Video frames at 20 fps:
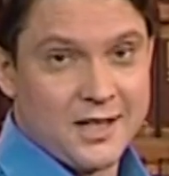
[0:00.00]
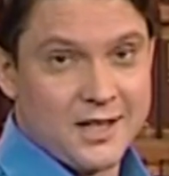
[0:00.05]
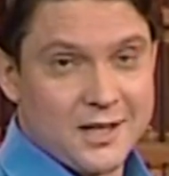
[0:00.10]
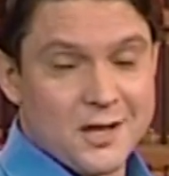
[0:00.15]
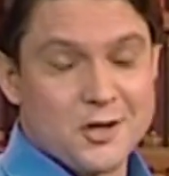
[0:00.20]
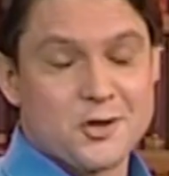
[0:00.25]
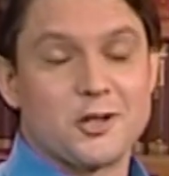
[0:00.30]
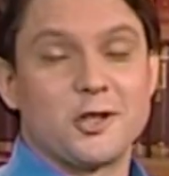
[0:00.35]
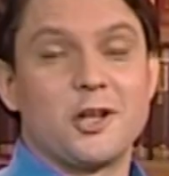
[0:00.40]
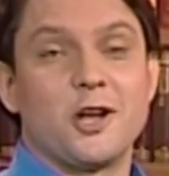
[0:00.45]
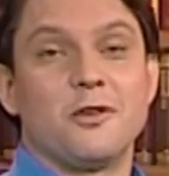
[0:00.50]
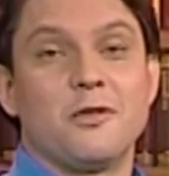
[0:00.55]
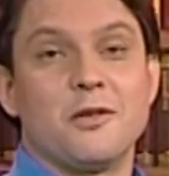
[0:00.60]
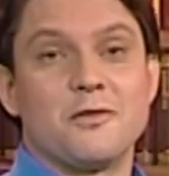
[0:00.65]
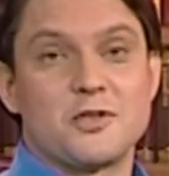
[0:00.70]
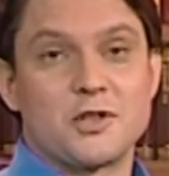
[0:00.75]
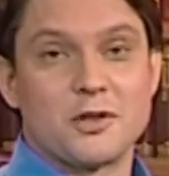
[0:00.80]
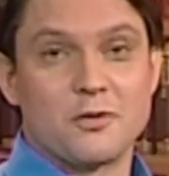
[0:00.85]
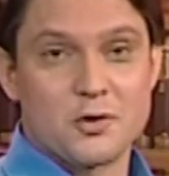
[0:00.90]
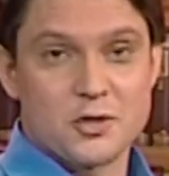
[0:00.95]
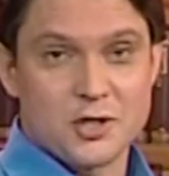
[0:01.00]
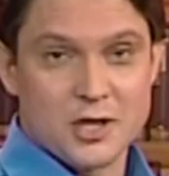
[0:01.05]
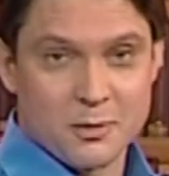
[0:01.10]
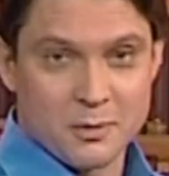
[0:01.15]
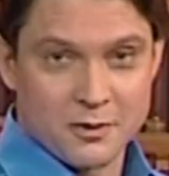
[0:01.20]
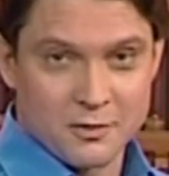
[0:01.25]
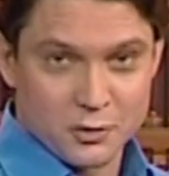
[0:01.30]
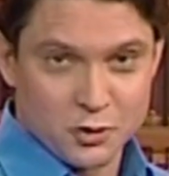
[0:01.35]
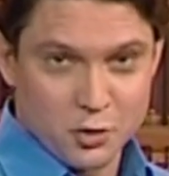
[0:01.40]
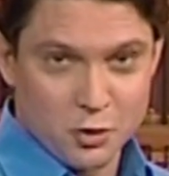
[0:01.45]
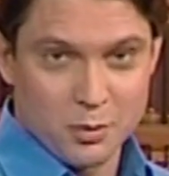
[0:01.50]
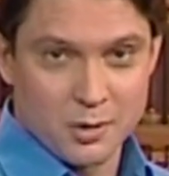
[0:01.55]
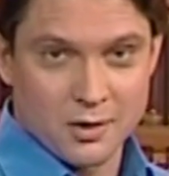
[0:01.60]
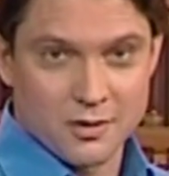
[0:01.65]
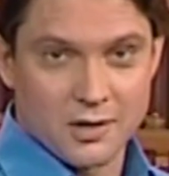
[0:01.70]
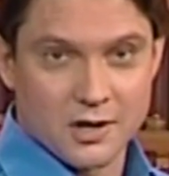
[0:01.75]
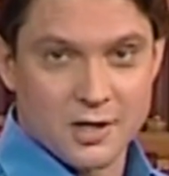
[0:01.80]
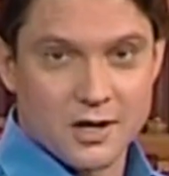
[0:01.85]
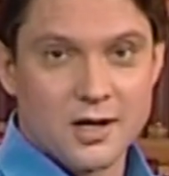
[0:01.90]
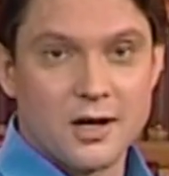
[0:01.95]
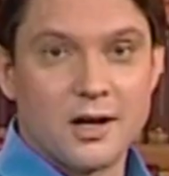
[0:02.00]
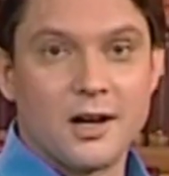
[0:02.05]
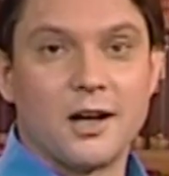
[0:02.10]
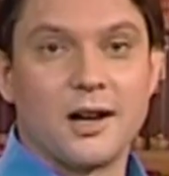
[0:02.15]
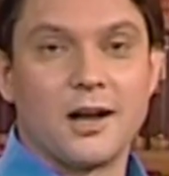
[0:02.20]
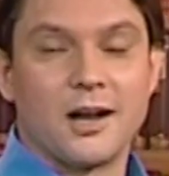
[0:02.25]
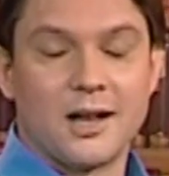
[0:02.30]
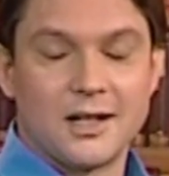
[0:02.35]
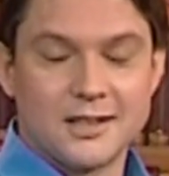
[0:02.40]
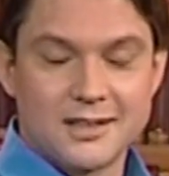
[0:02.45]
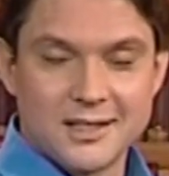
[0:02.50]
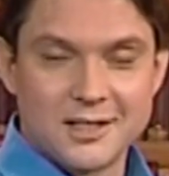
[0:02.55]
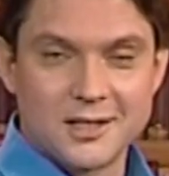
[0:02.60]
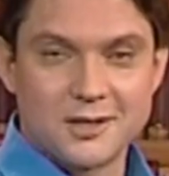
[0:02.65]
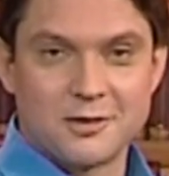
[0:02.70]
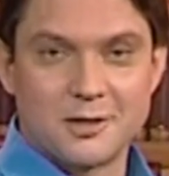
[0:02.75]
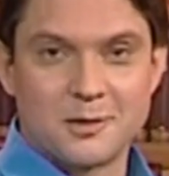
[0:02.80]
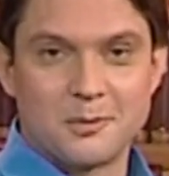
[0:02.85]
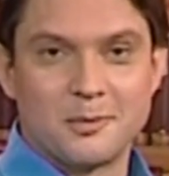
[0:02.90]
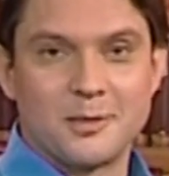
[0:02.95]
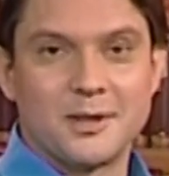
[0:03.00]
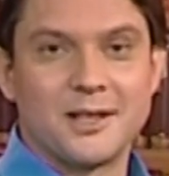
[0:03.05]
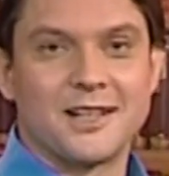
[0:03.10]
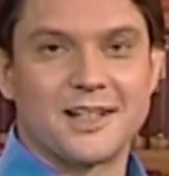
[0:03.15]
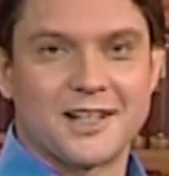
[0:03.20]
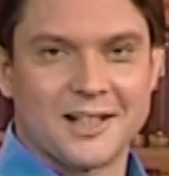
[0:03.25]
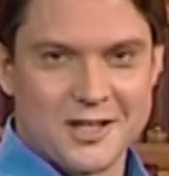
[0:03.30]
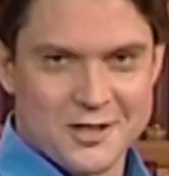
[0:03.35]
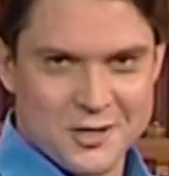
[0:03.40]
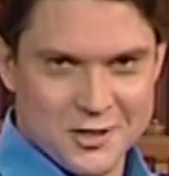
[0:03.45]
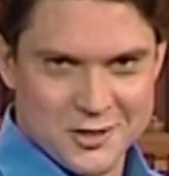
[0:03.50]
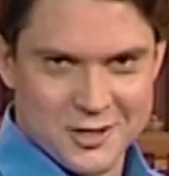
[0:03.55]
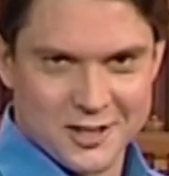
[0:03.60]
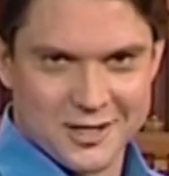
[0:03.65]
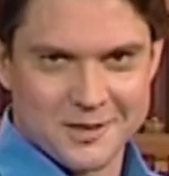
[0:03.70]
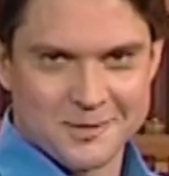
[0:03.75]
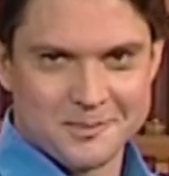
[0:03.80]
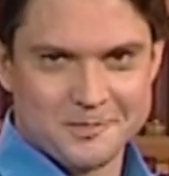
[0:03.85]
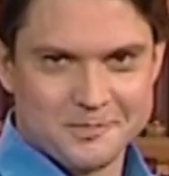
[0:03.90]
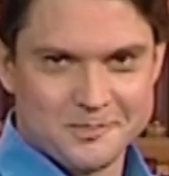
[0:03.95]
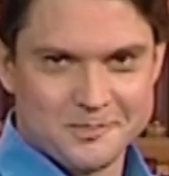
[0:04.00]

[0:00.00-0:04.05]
Я желаю вам всего самого доброго, ангела вам, хранителя.